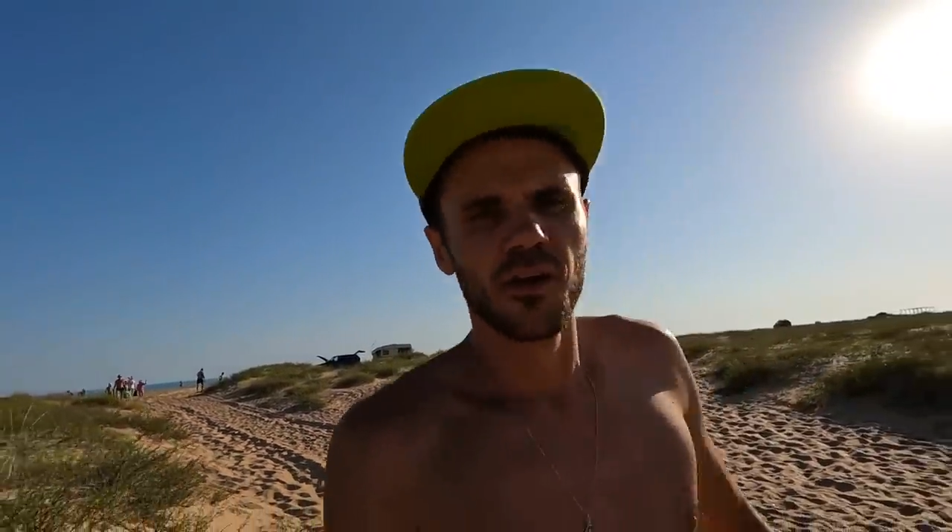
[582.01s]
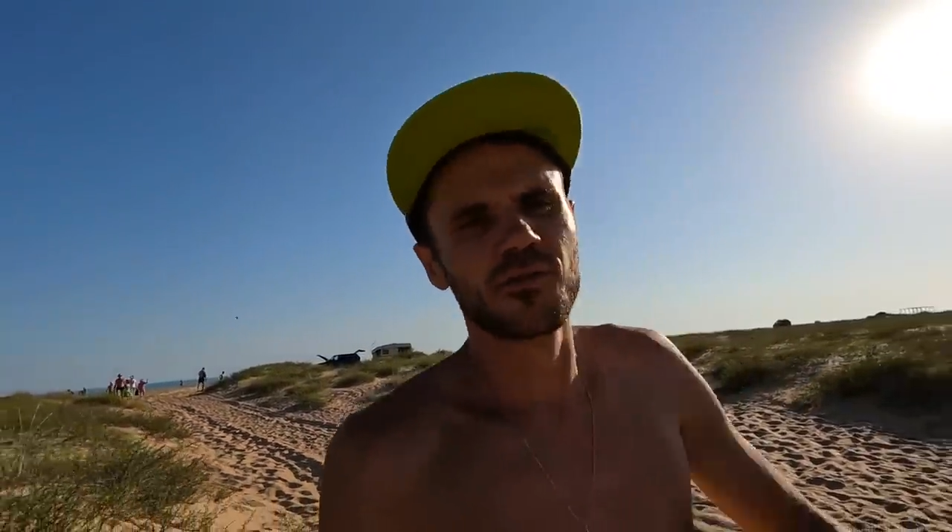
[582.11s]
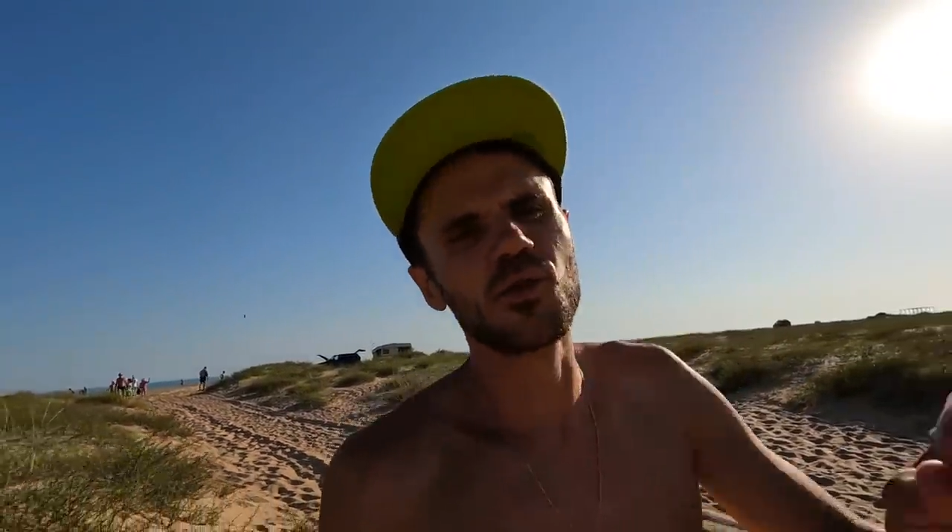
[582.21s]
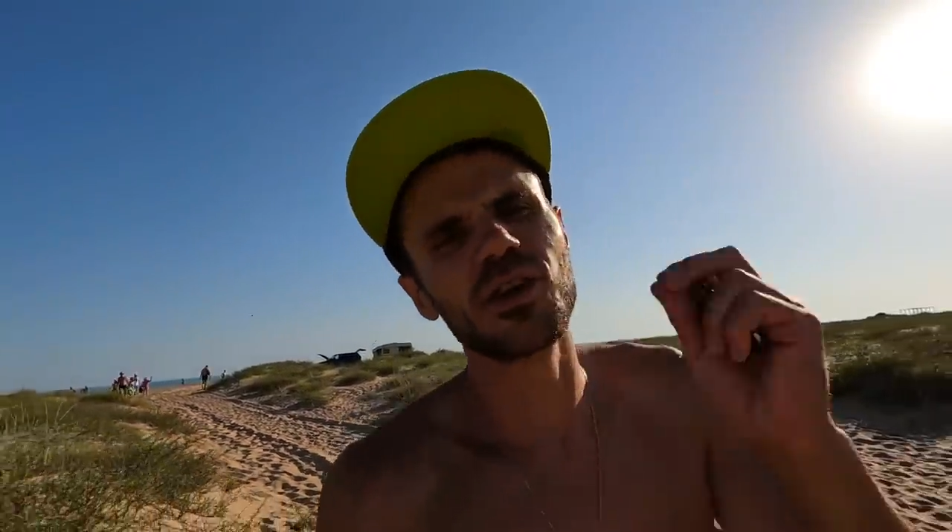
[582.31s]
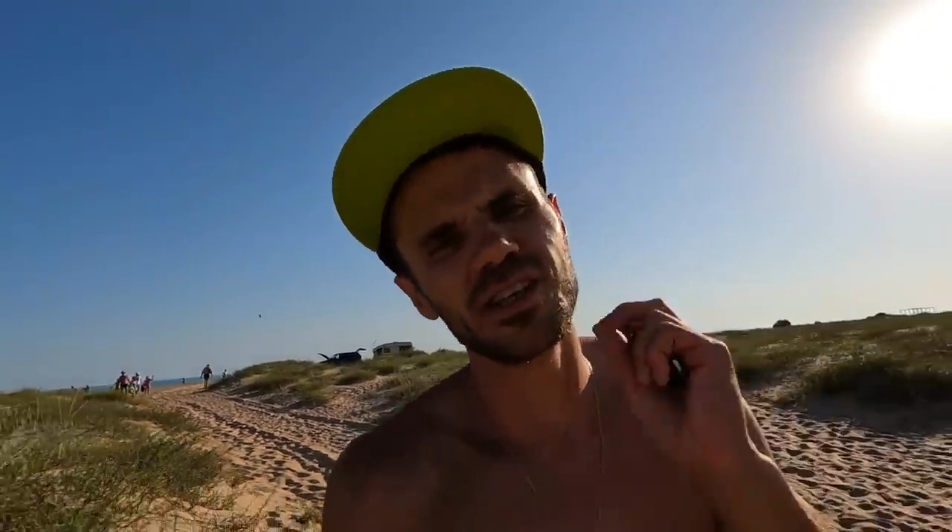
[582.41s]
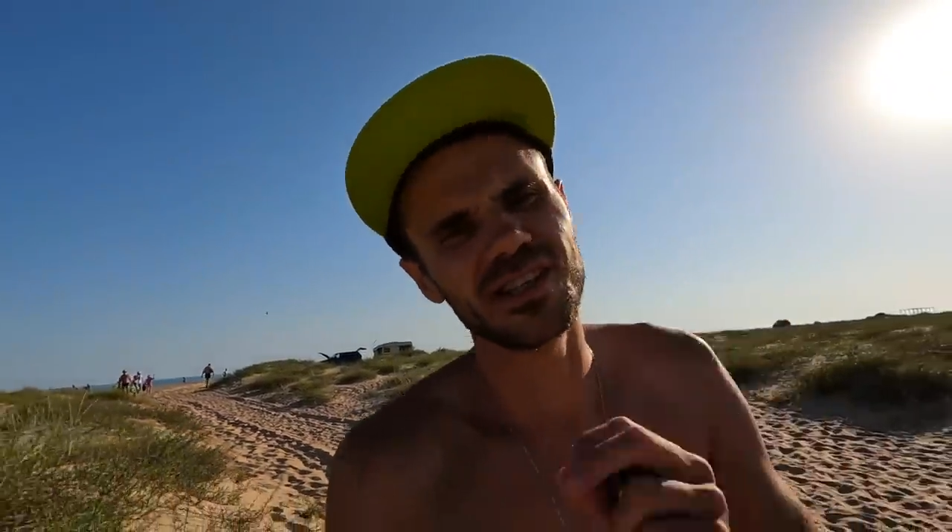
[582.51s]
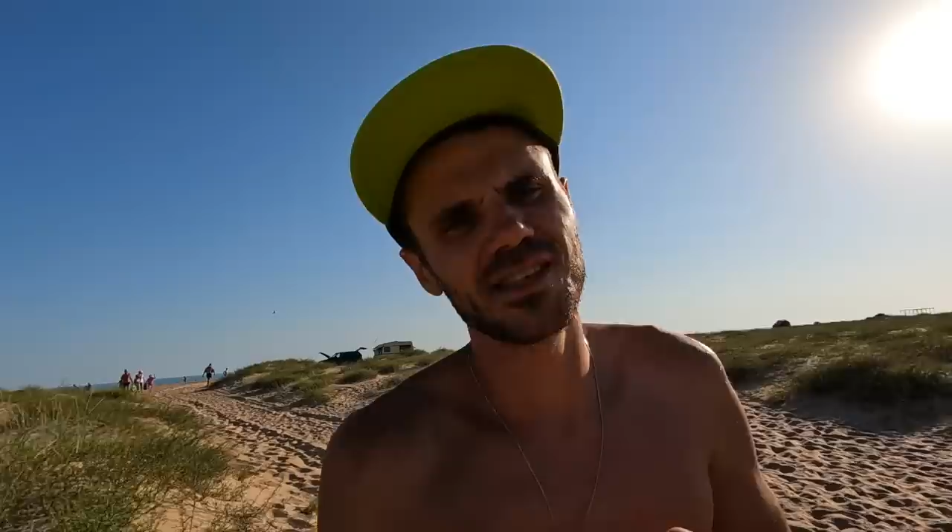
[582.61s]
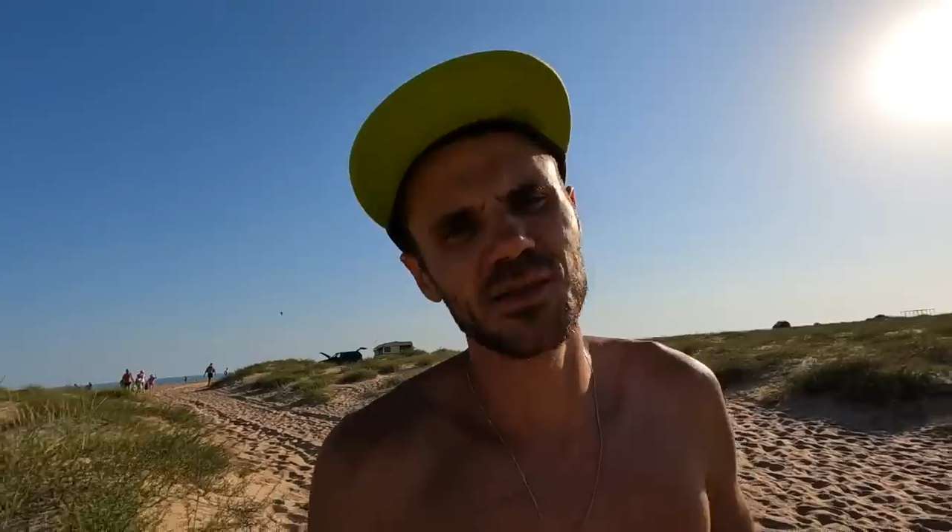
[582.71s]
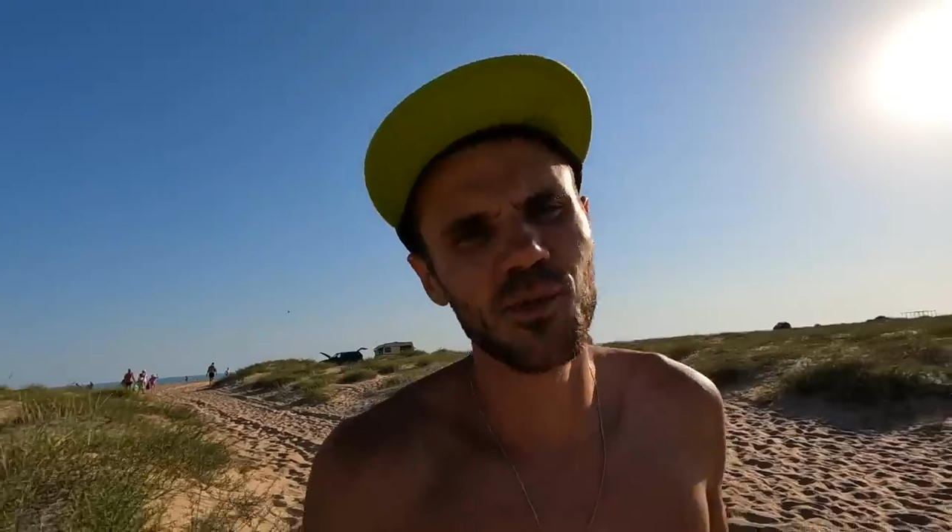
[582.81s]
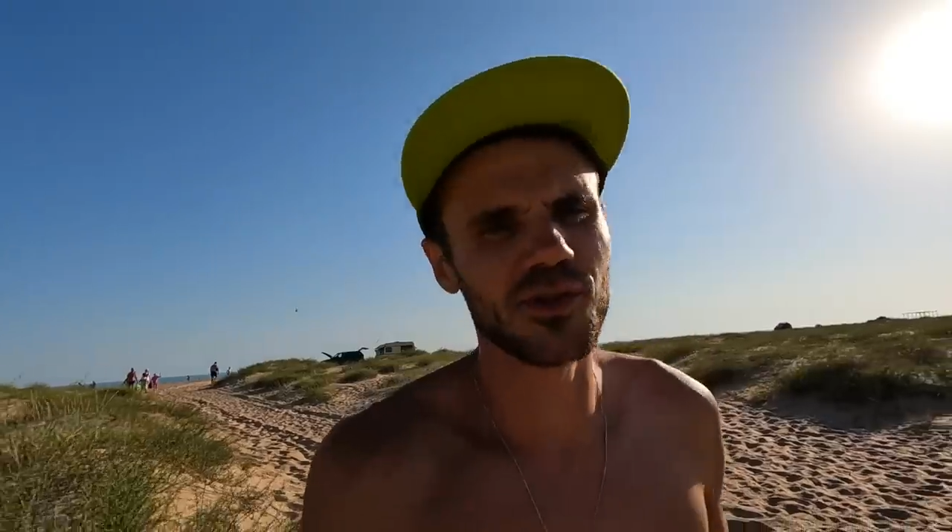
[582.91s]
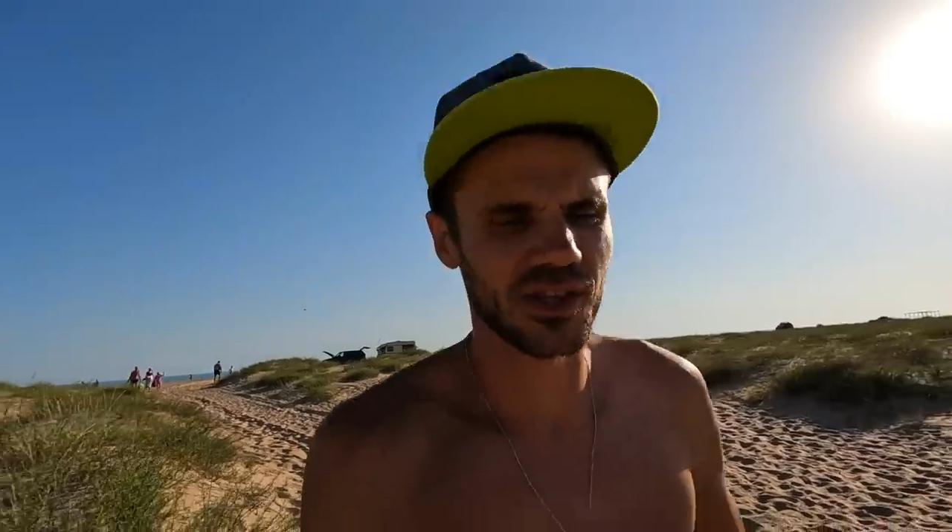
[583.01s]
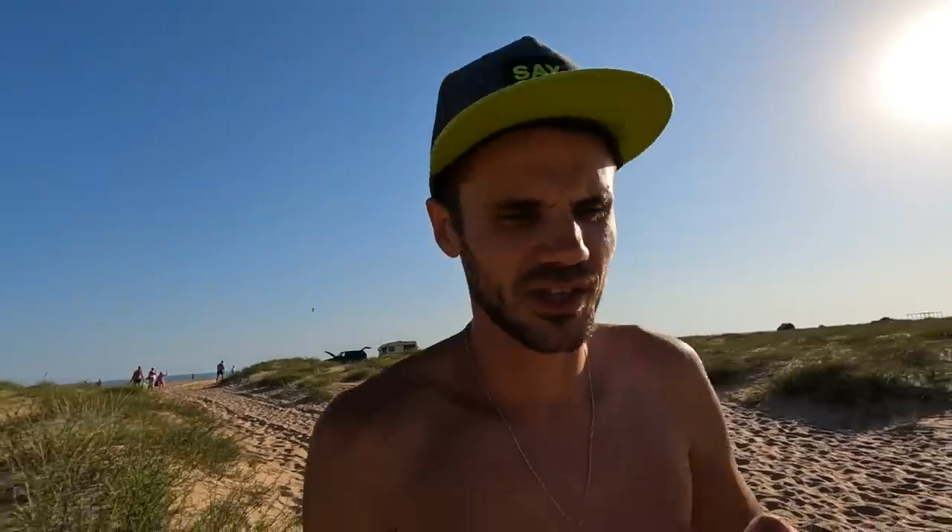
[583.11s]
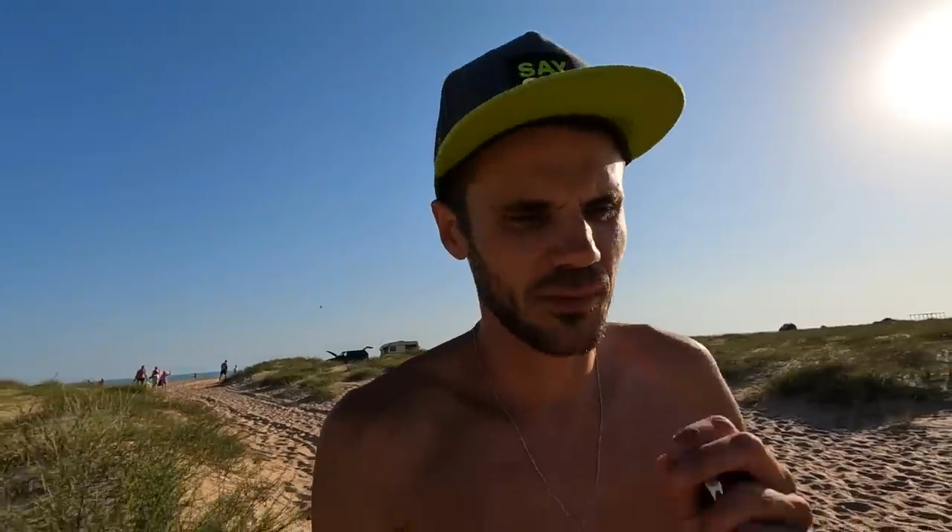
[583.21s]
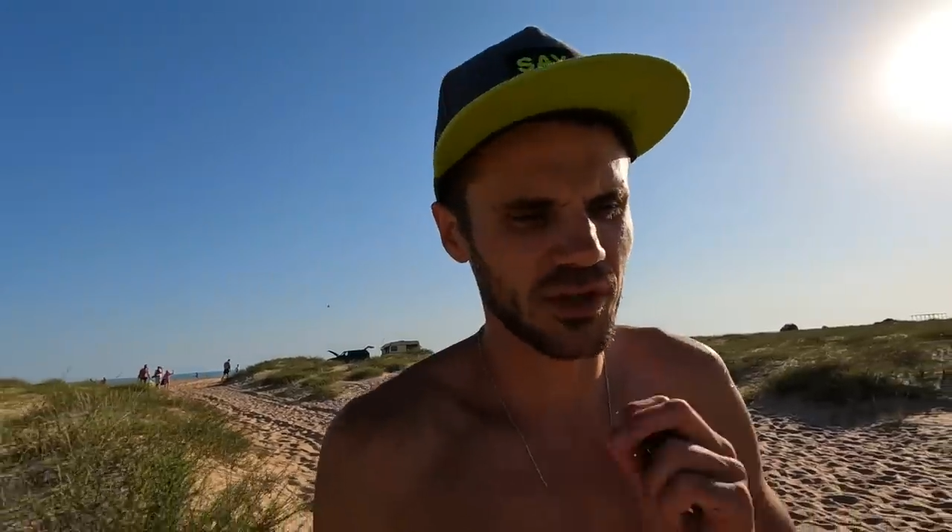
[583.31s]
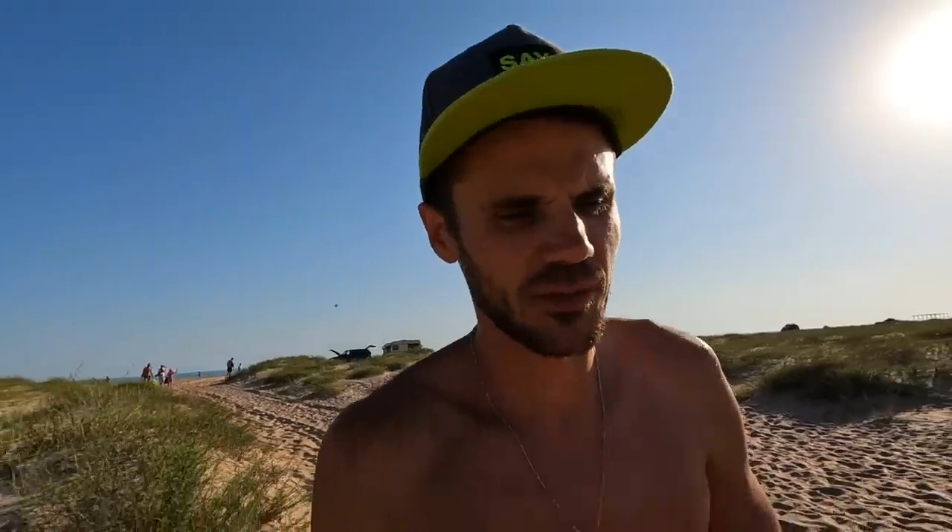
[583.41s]
Вдруг, если ты
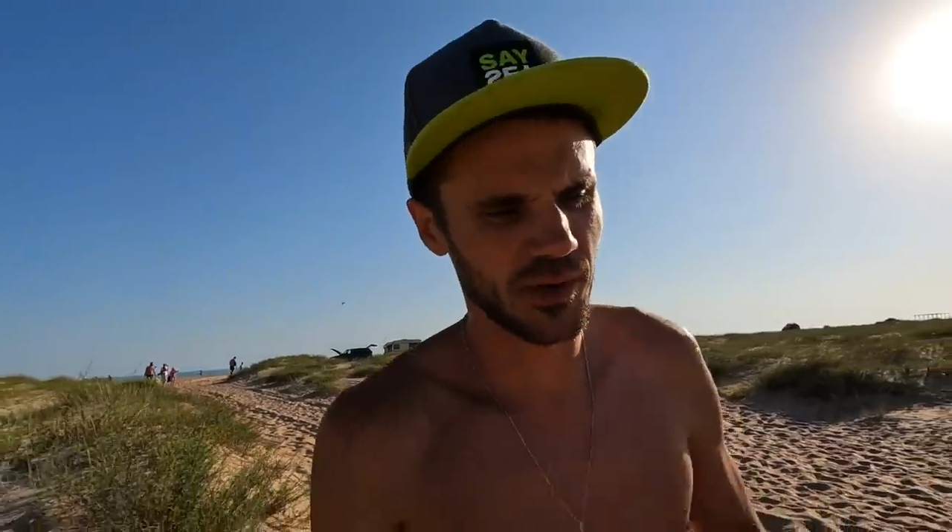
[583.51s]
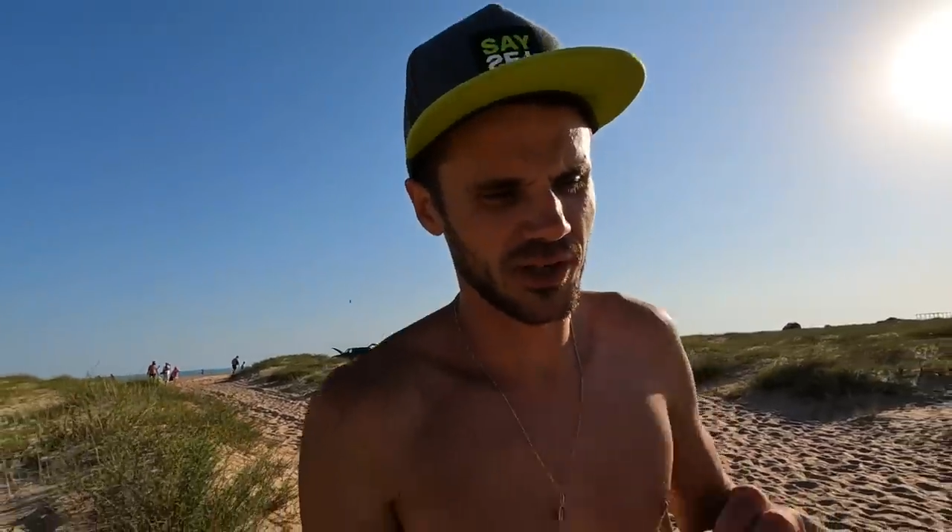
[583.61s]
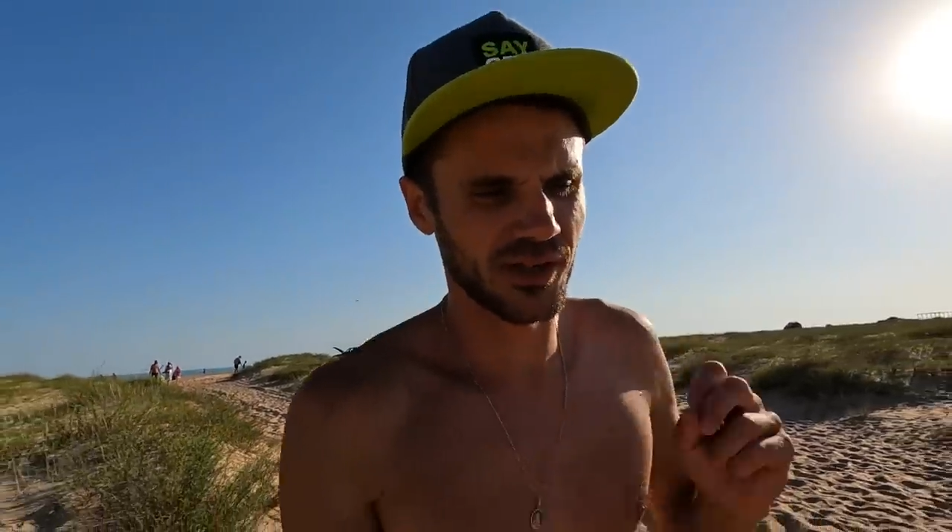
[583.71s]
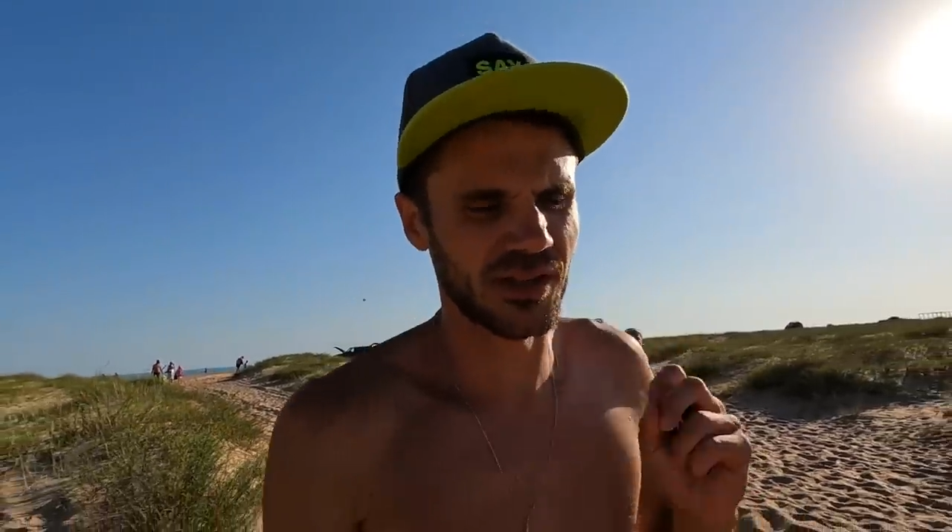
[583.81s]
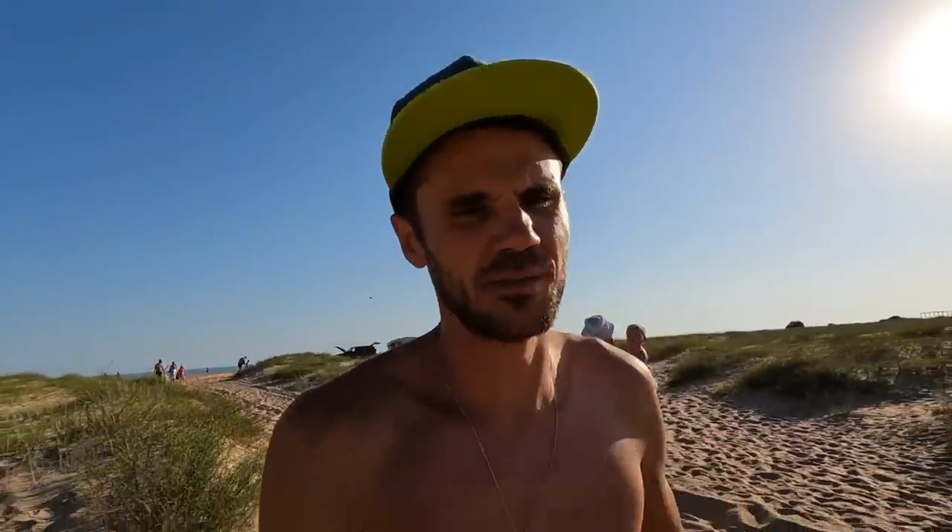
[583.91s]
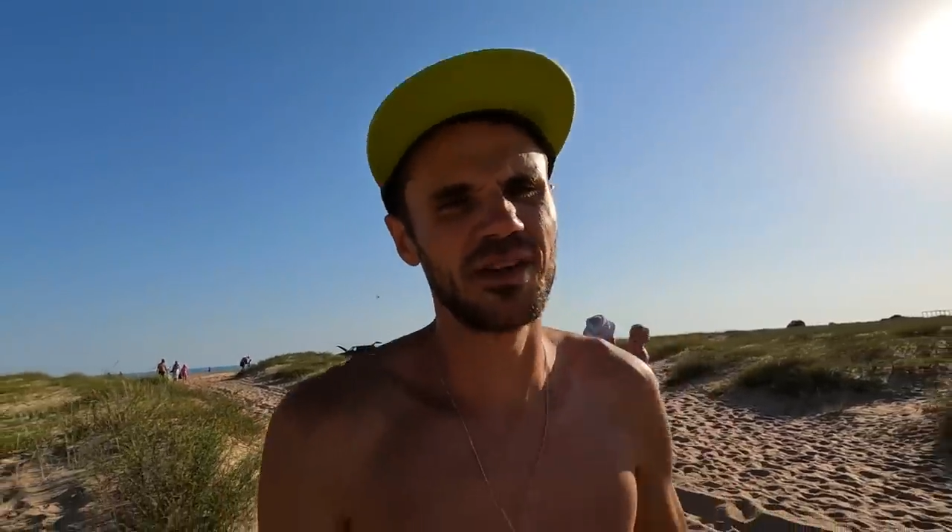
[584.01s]
смотришь, напиши, пожалуйста,